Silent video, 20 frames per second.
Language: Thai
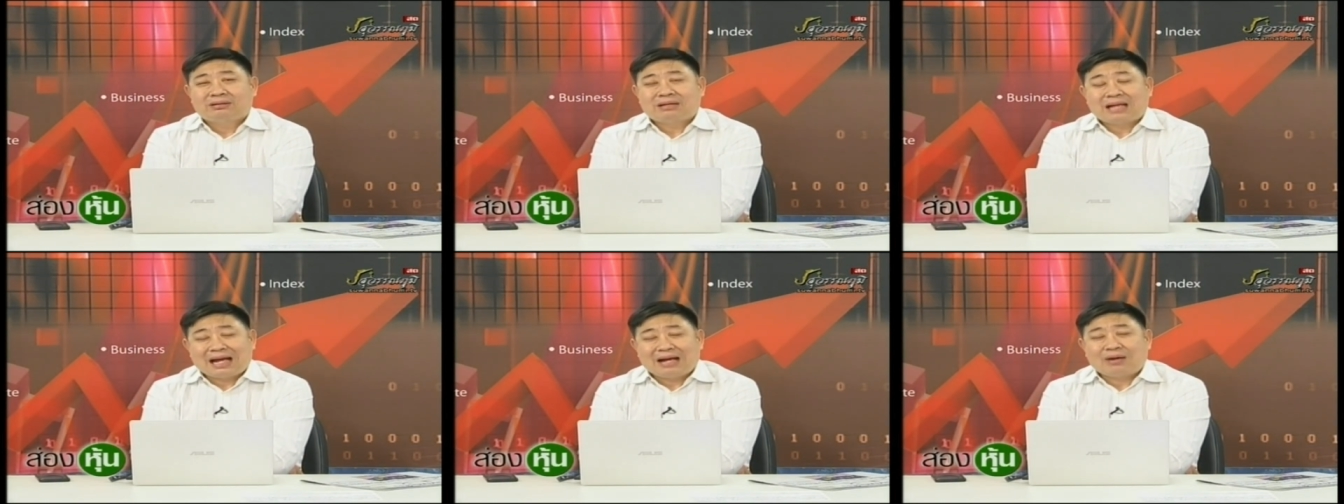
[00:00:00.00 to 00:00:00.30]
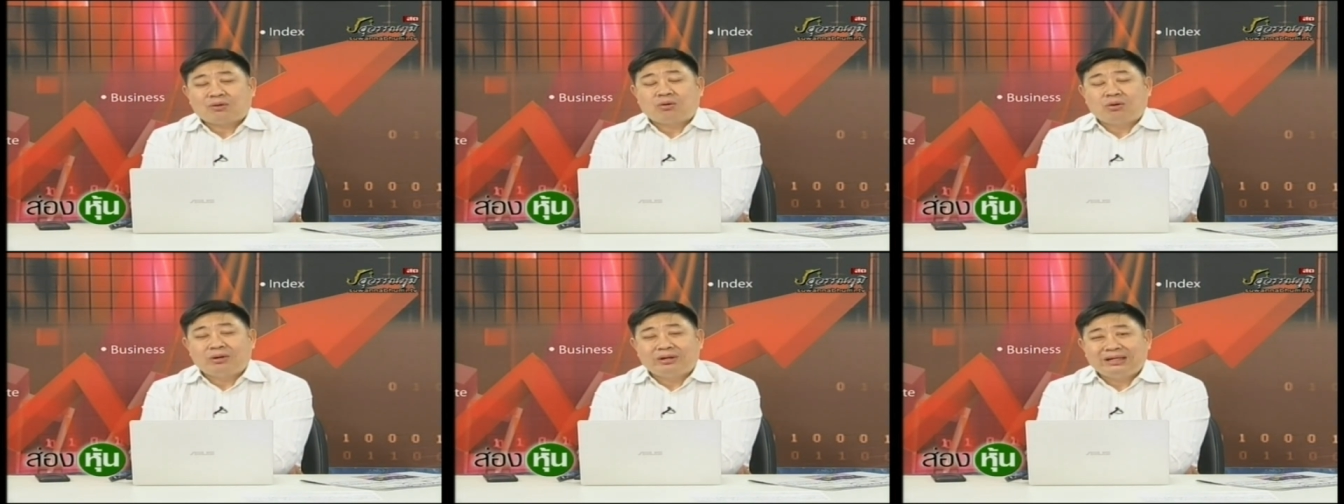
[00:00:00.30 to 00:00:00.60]
ถ้า
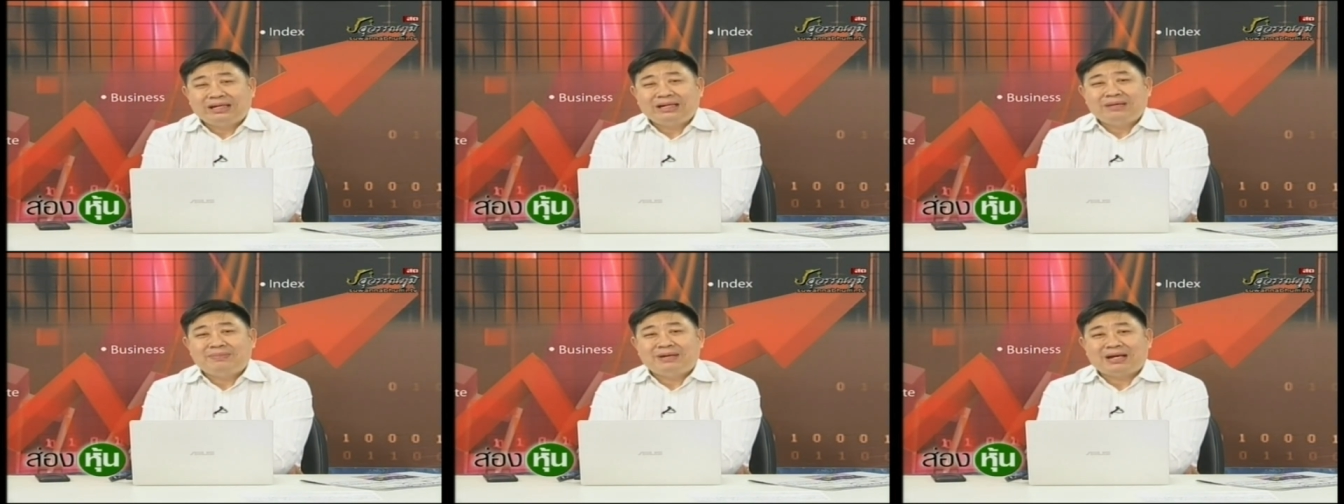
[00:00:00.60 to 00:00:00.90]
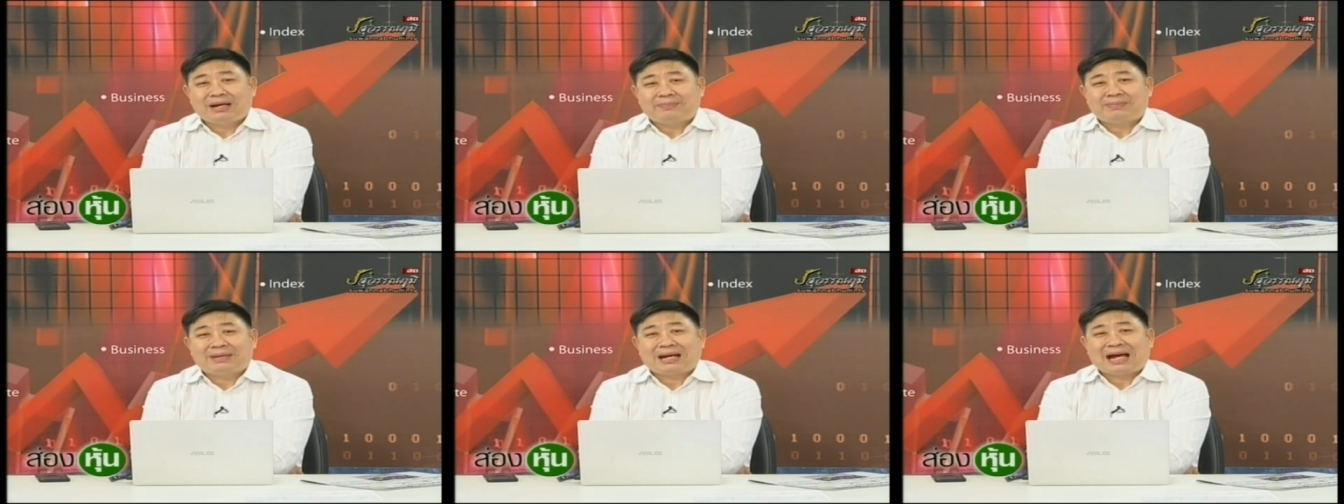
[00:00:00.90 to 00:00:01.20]
คนที่
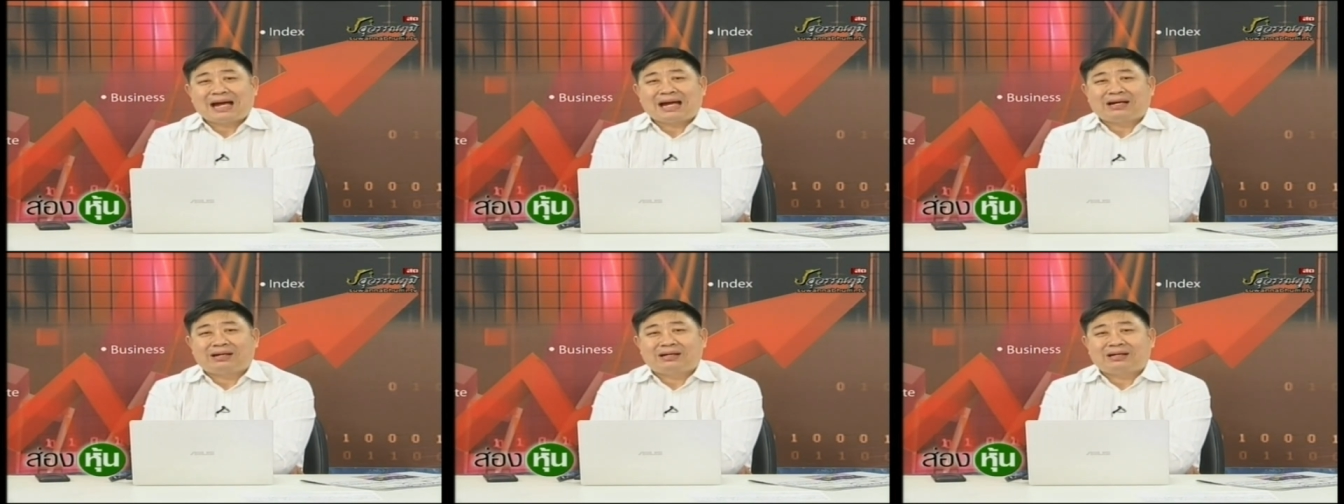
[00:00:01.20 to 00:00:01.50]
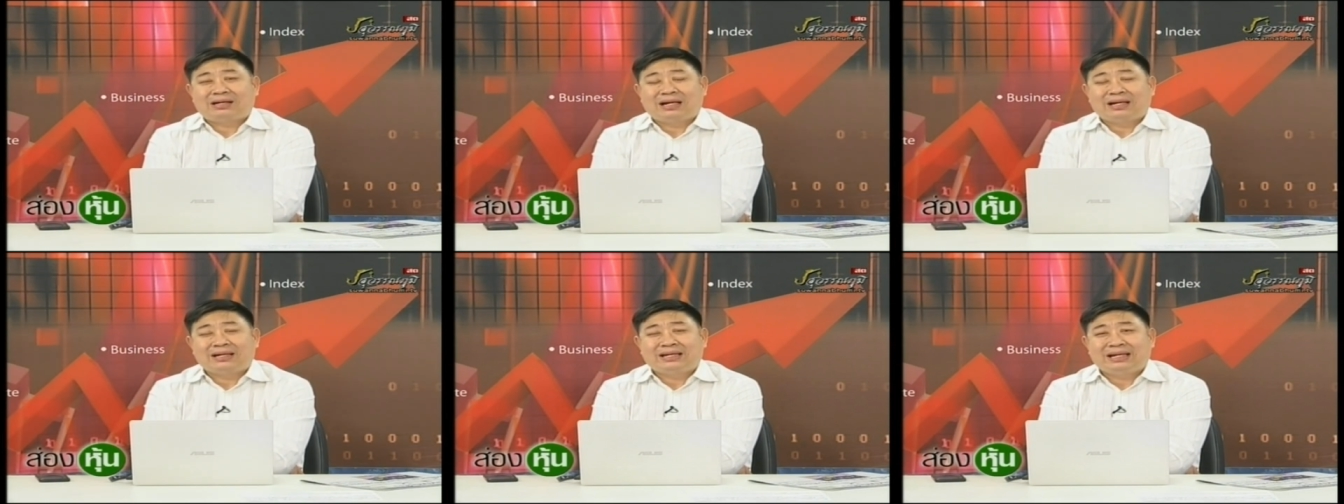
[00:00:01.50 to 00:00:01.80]
มีอำนาจ
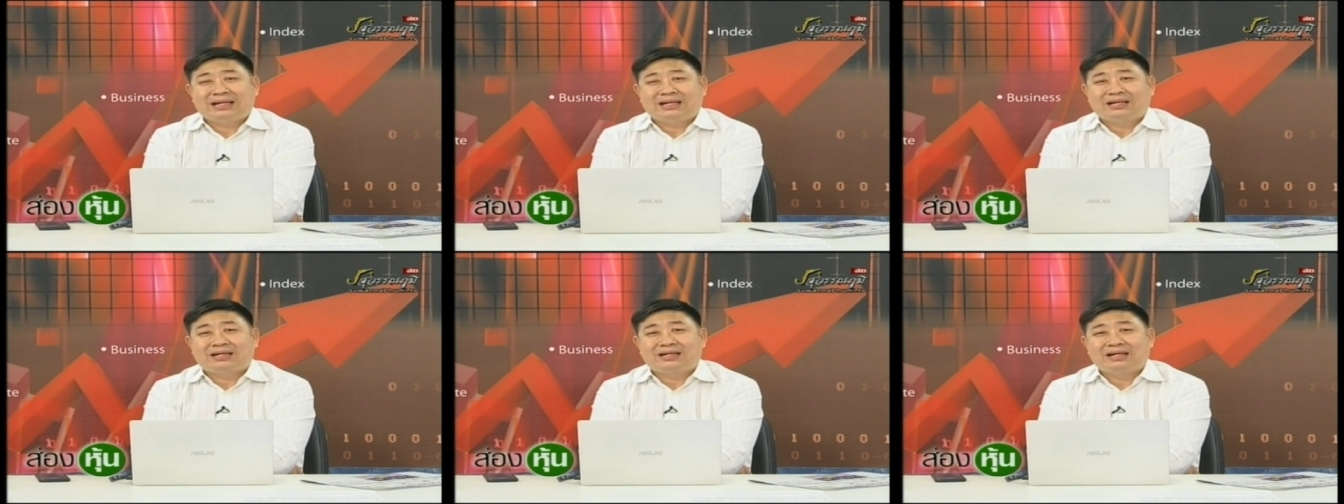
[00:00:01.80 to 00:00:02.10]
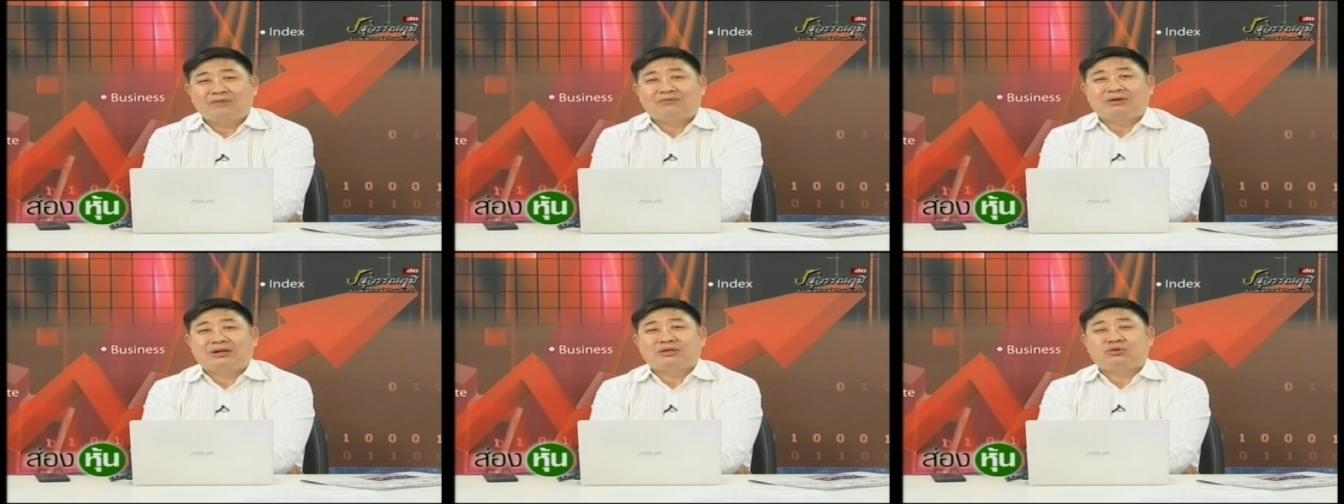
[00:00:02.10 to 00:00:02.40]
และคิดถึง
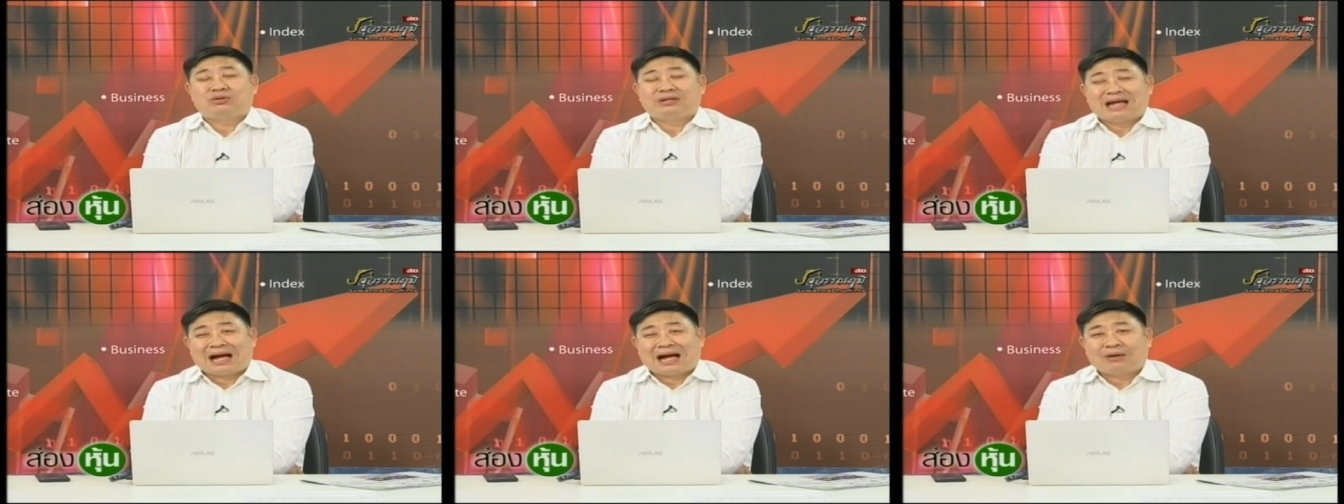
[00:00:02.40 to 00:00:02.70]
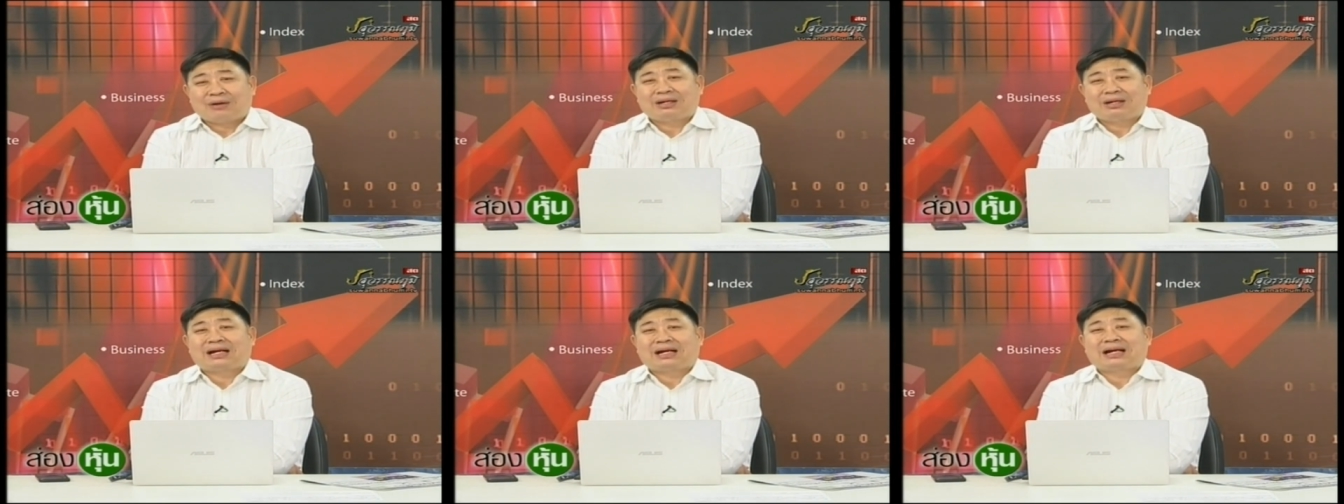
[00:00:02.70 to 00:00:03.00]
เรื่องวันหยุด
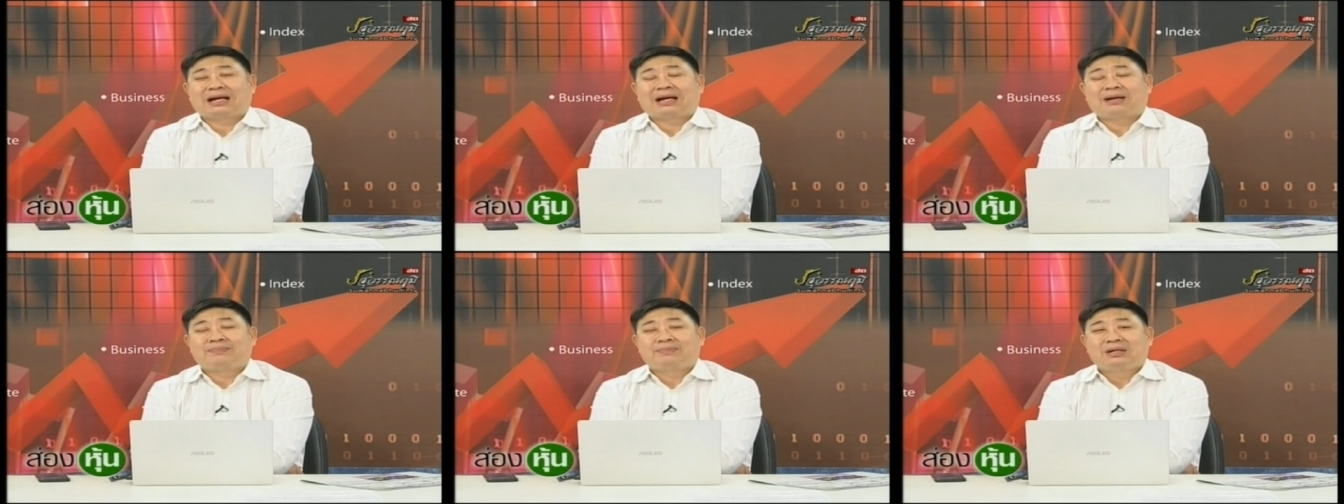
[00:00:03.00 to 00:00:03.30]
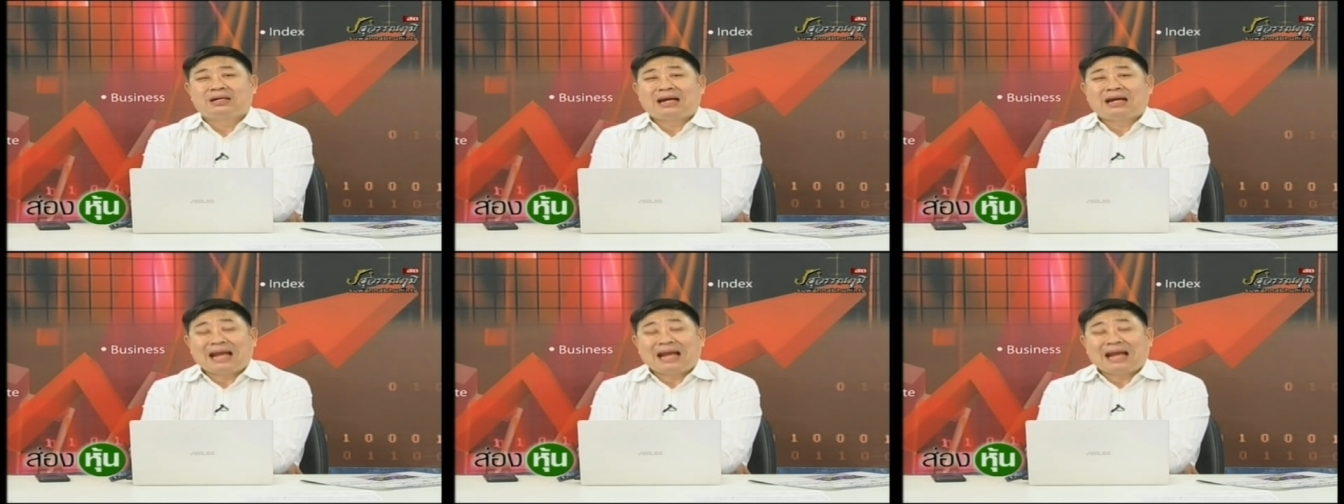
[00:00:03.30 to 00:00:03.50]
ยาวเนี่ยนะครับ